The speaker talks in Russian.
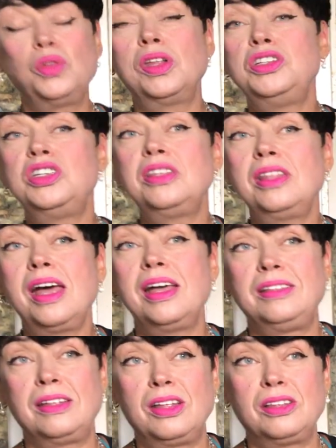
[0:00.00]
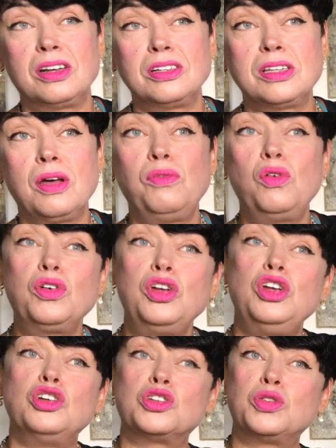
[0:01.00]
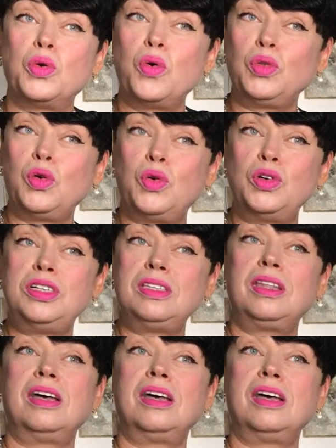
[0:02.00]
начинает этот разговор и что он хочет